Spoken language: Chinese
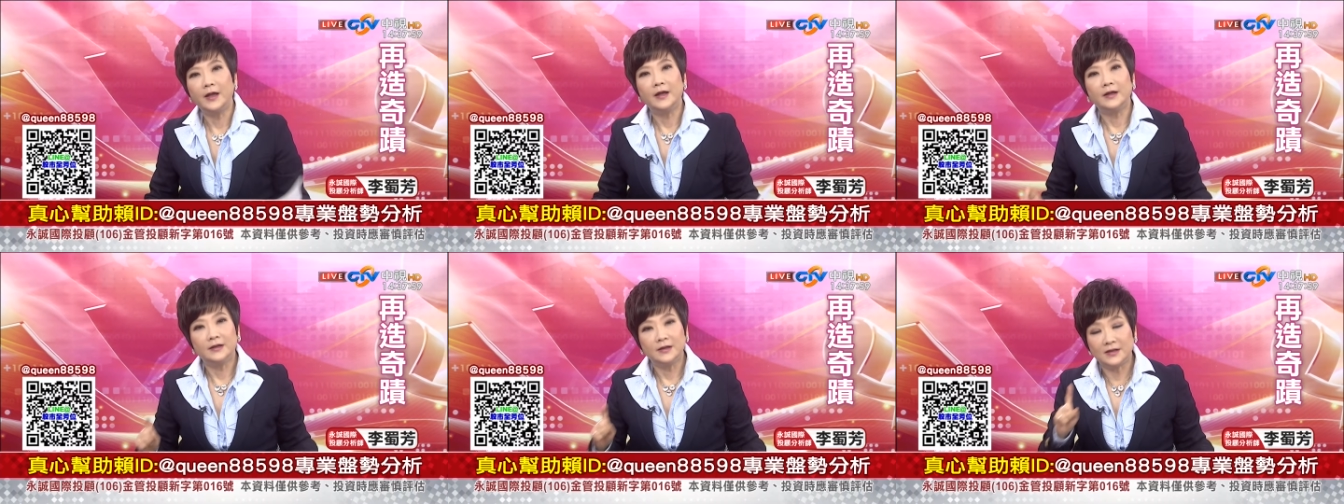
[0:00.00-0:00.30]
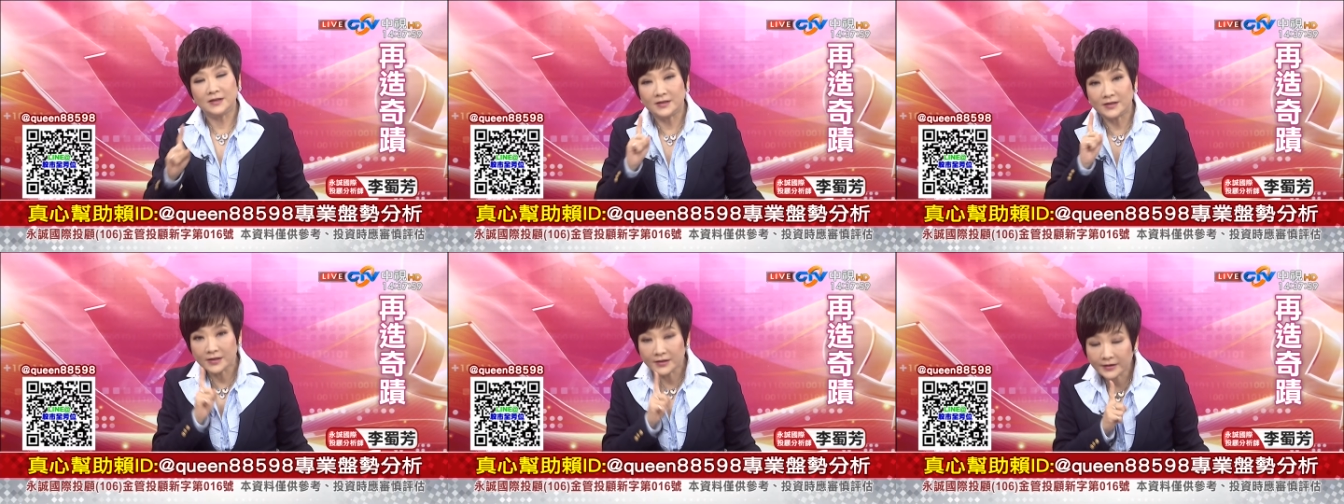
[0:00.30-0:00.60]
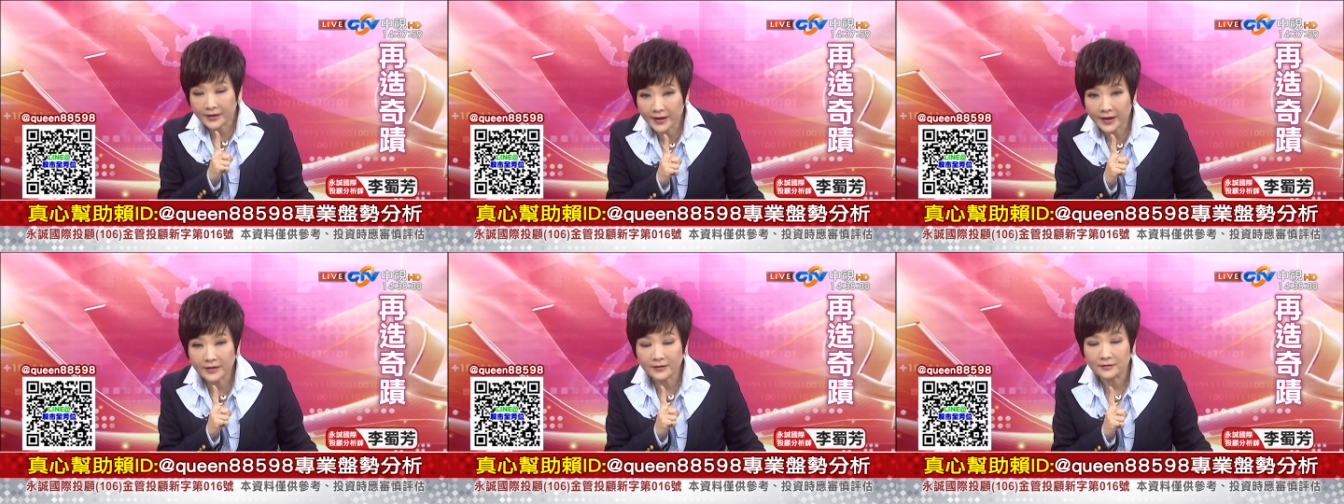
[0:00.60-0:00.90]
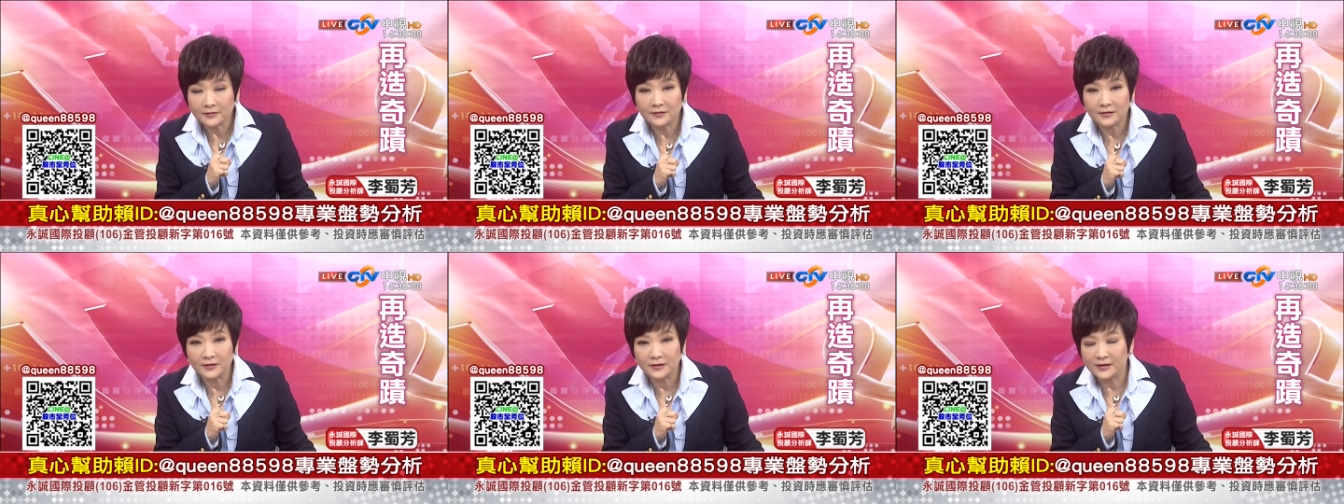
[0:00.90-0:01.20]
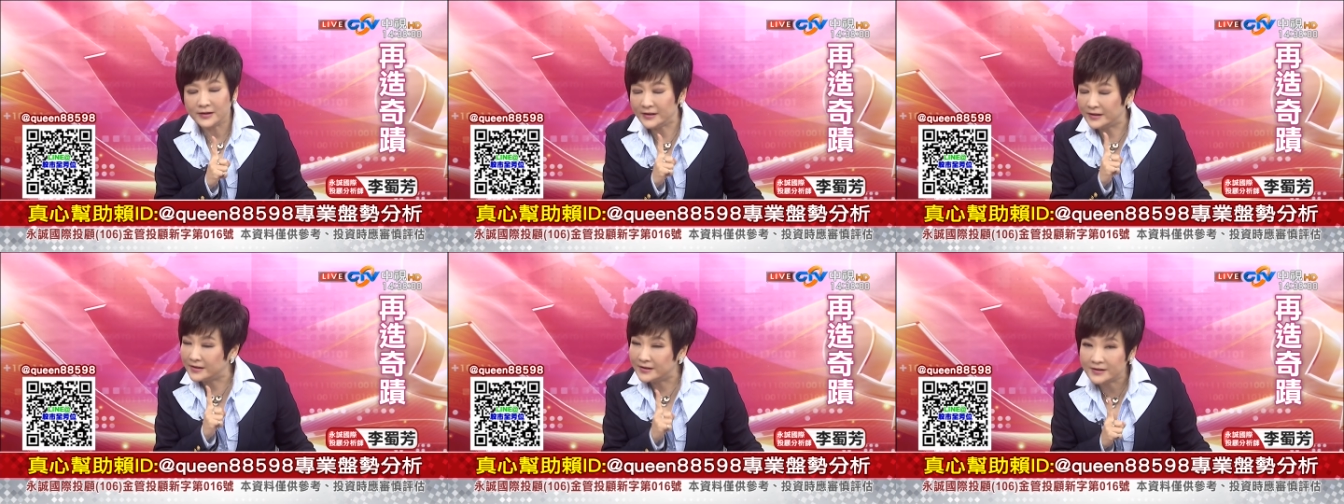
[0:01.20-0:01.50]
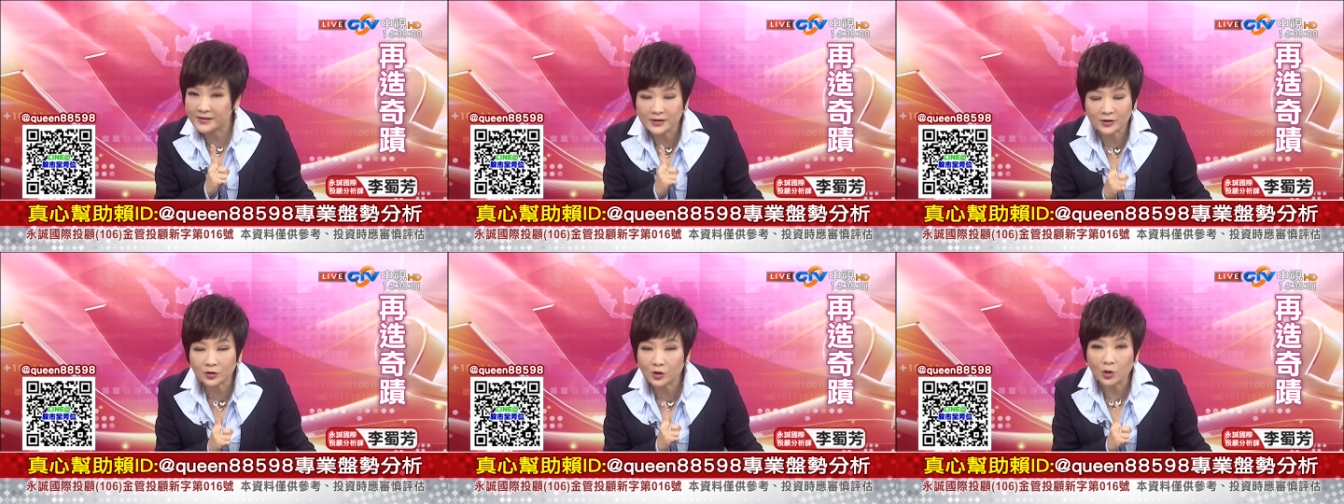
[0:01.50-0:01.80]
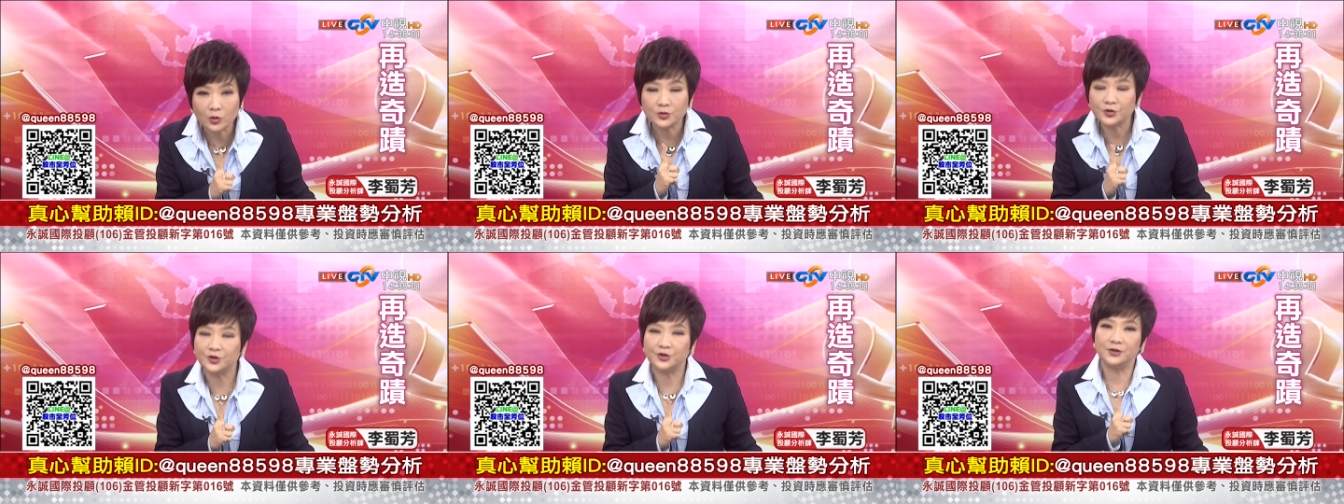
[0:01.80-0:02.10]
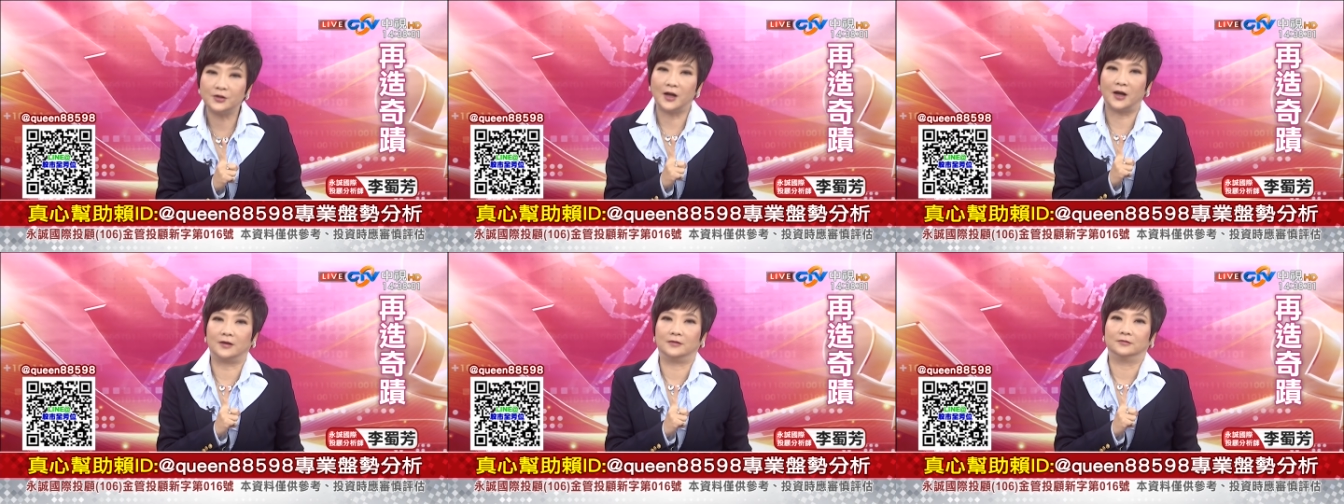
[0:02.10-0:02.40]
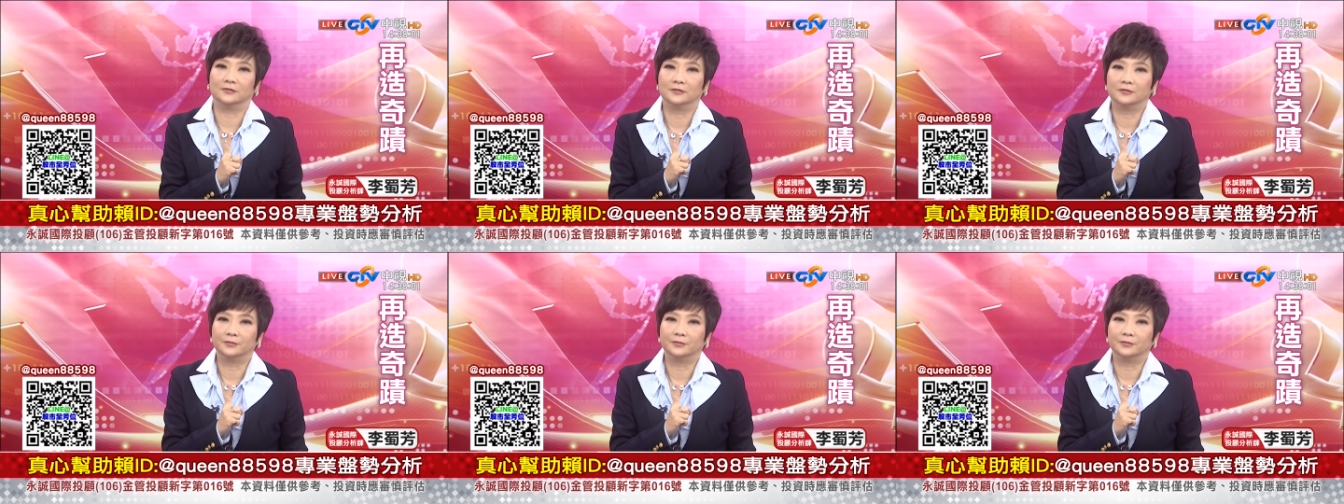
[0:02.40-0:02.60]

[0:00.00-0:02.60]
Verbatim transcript: 你今天已经都知道